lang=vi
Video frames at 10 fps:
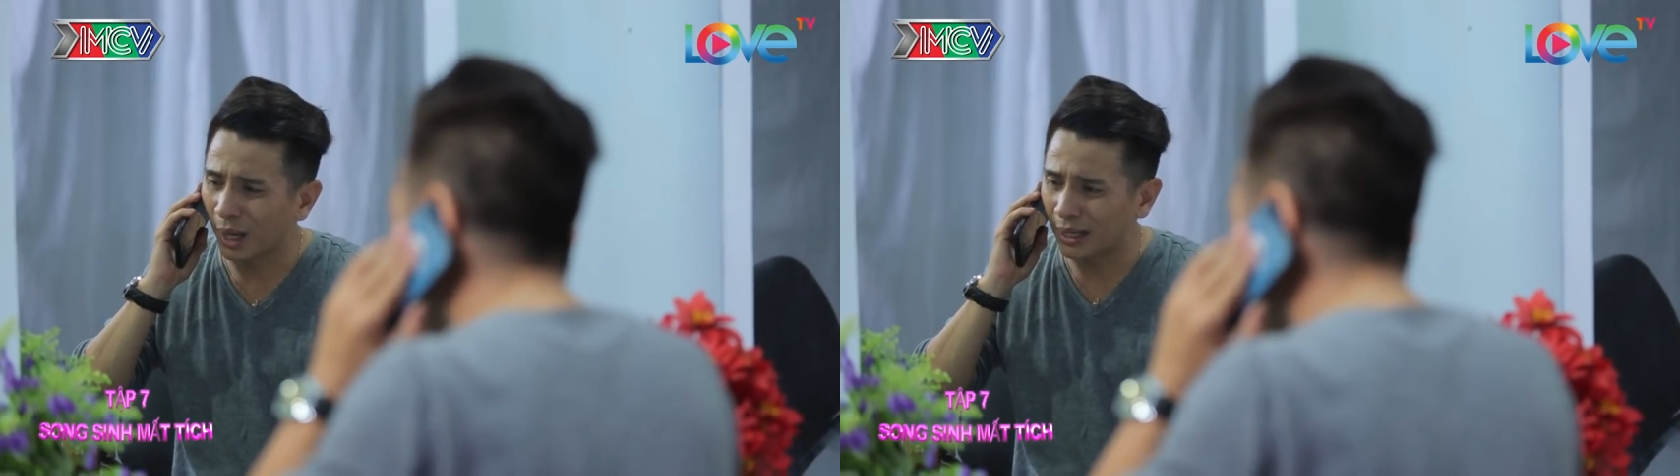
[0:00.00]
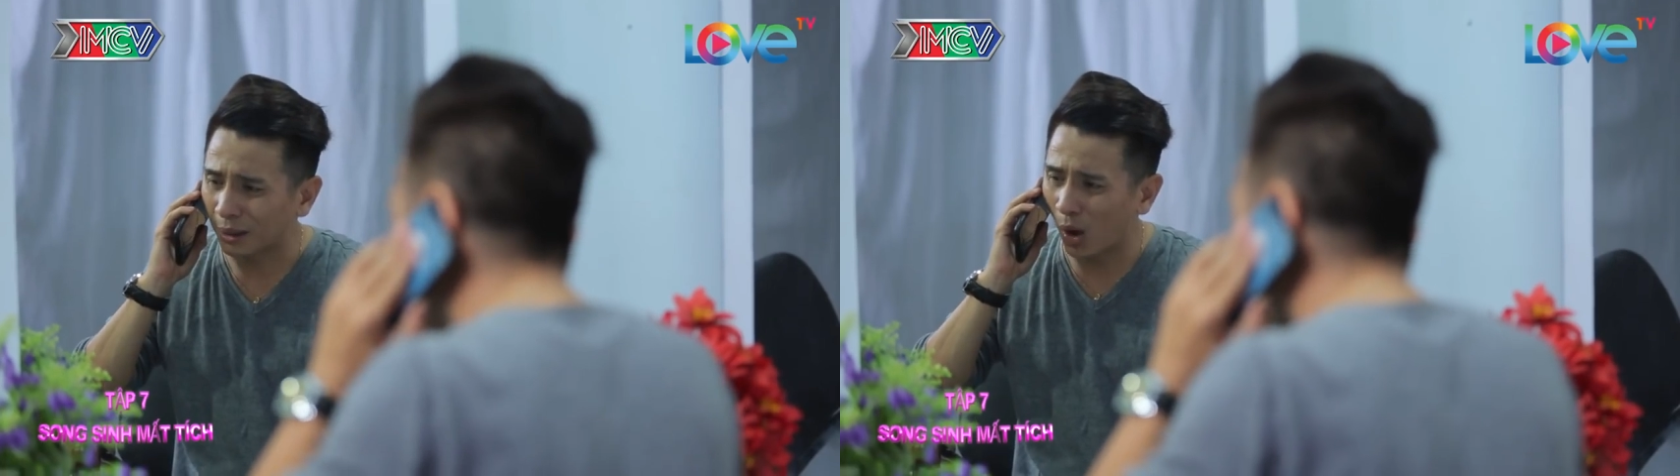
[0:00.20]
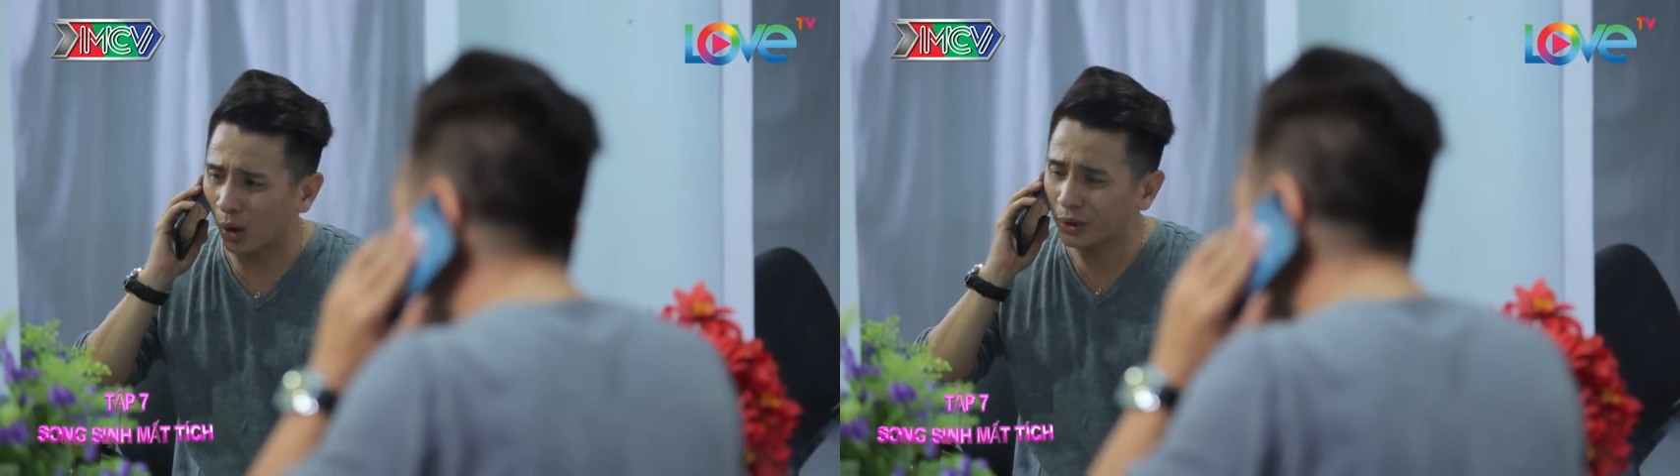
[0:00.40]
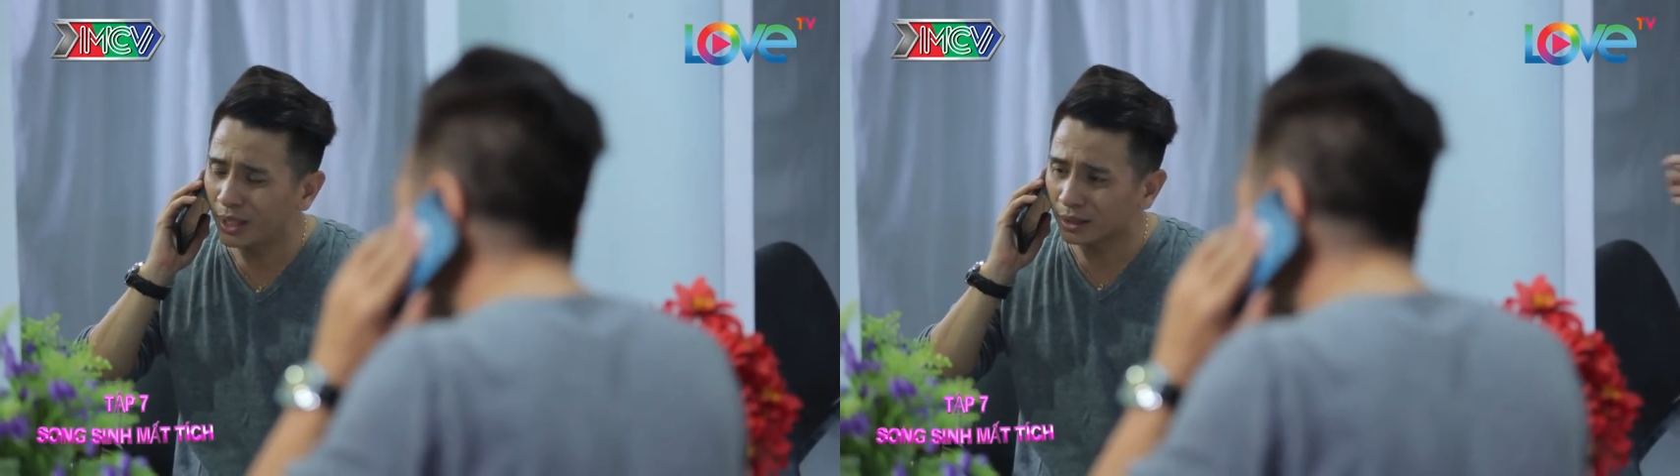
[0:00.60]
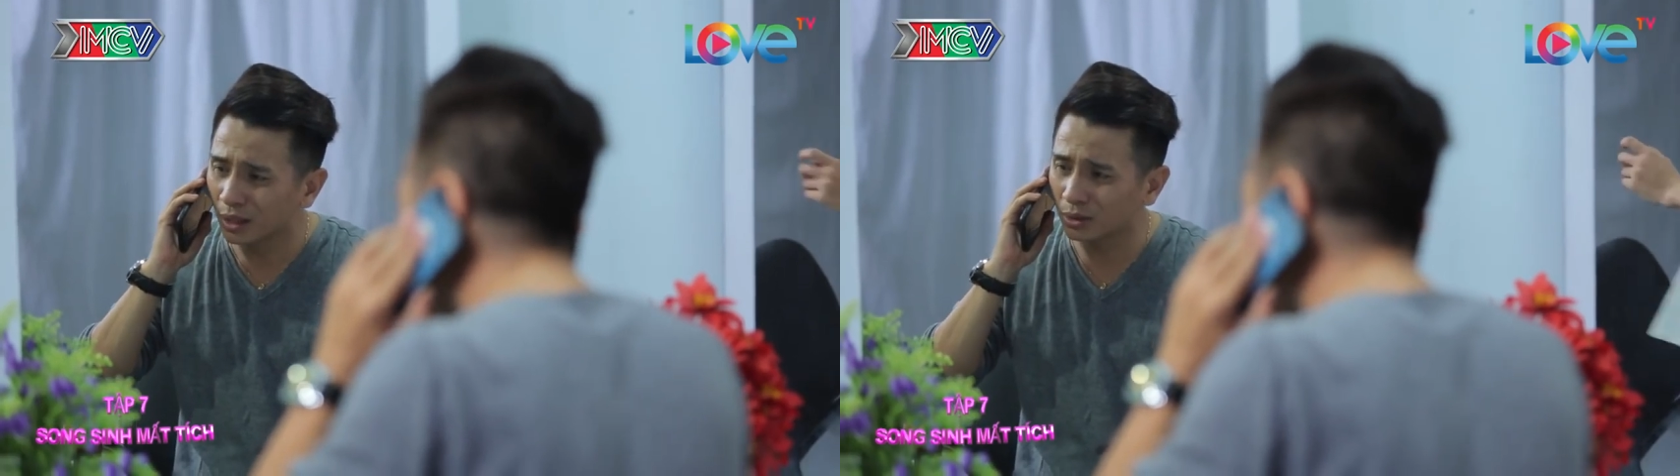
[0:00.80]
My thằng Bo nó
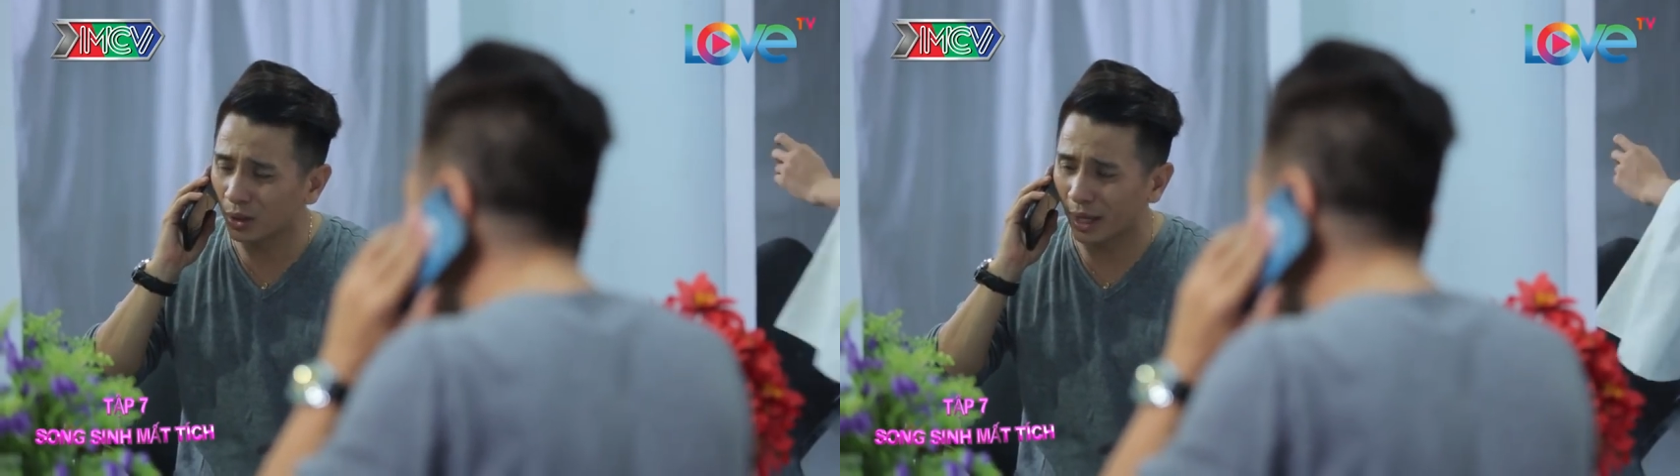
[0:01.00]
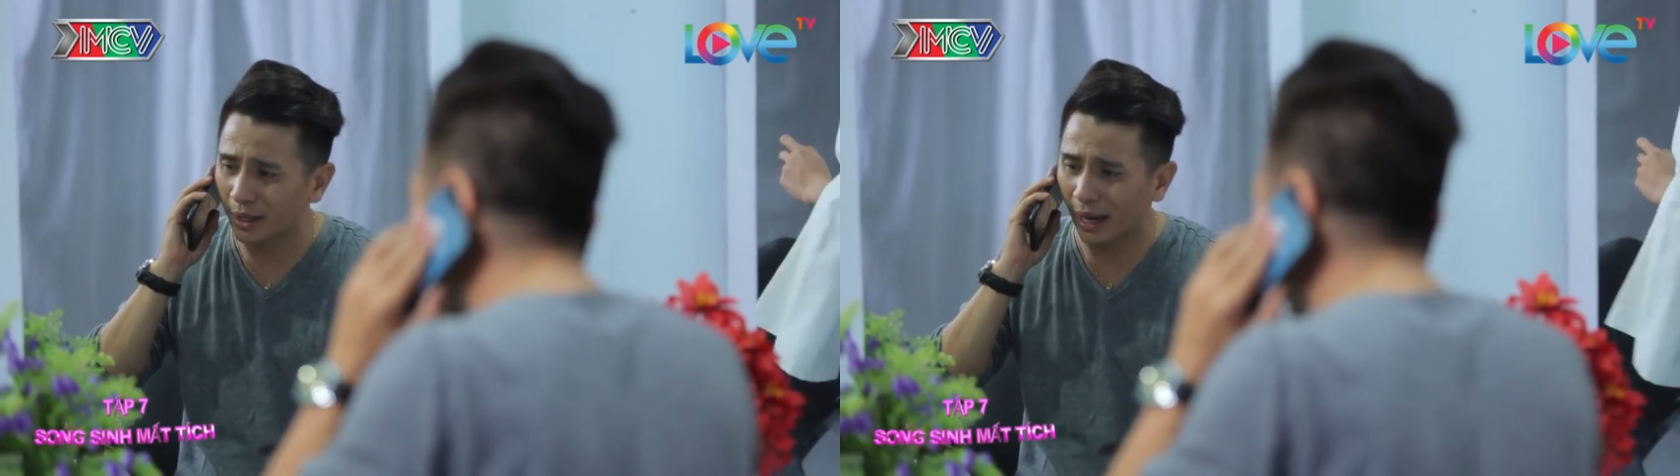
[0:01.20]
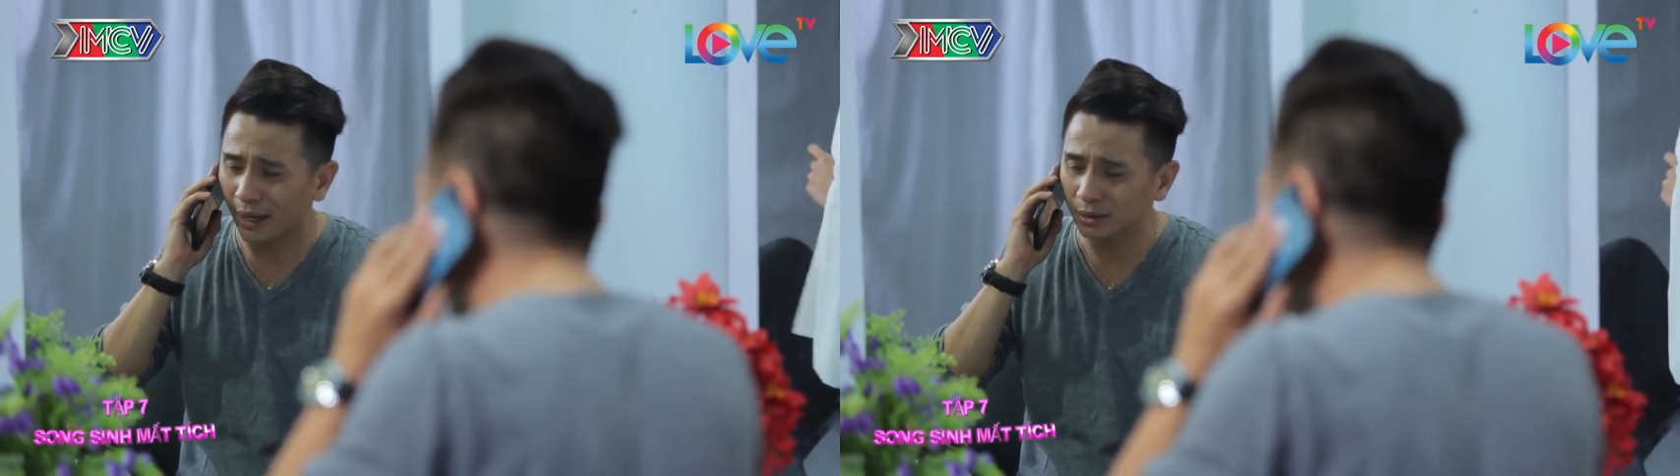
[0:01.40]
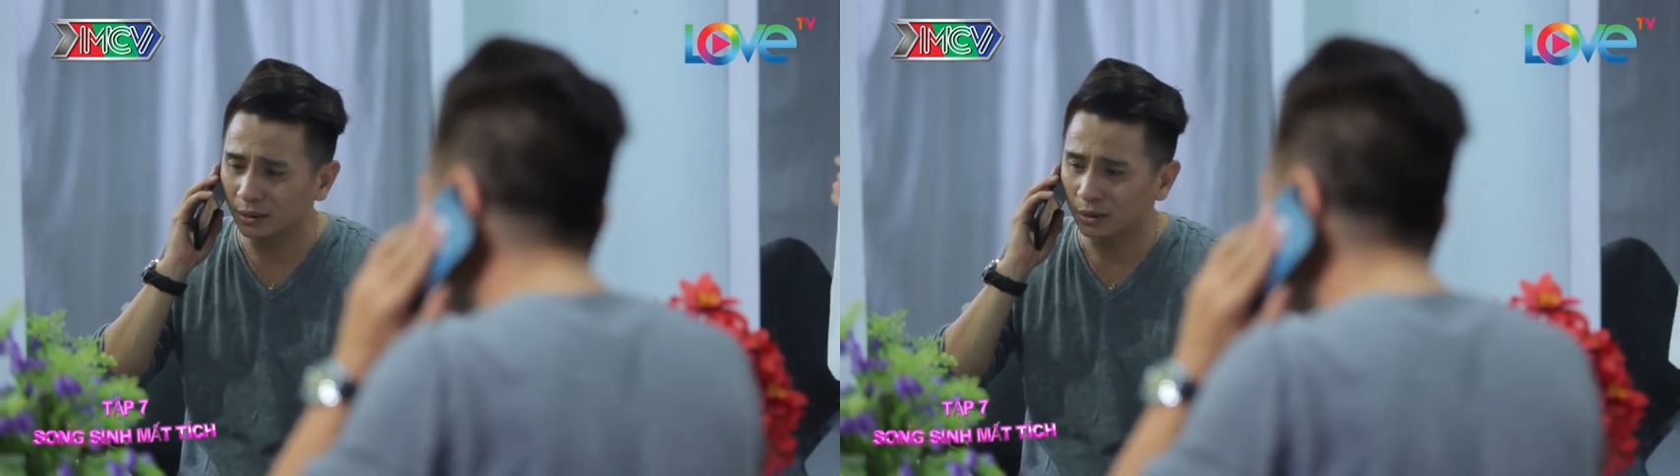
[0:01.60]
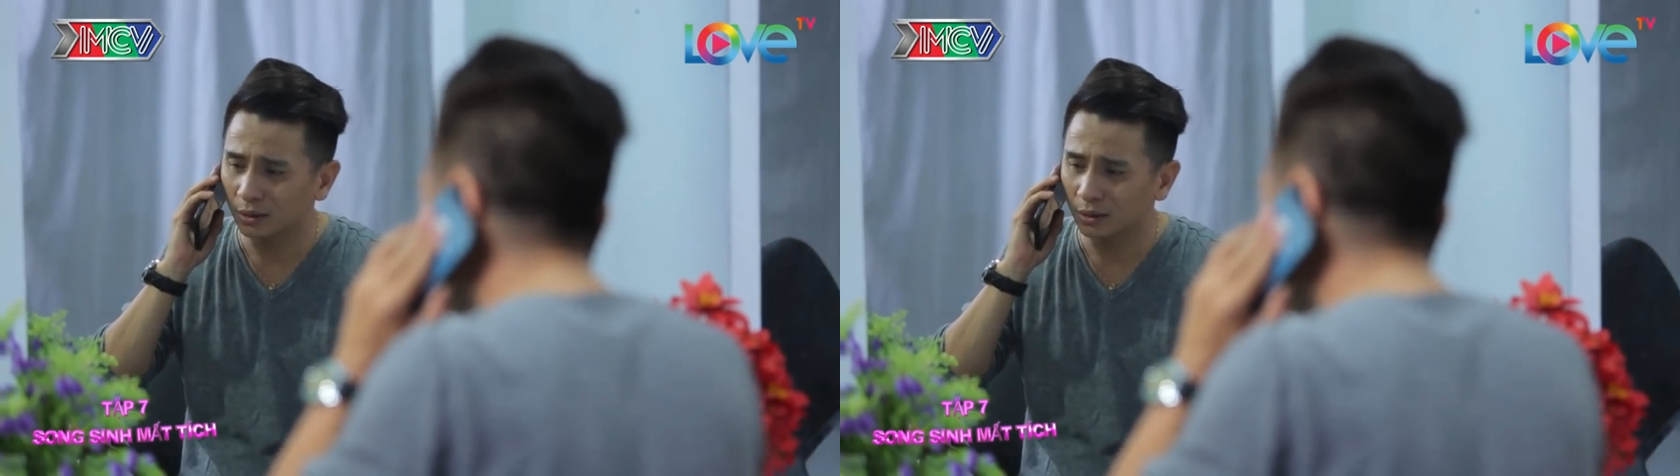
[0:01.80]
viết thư cho chị hả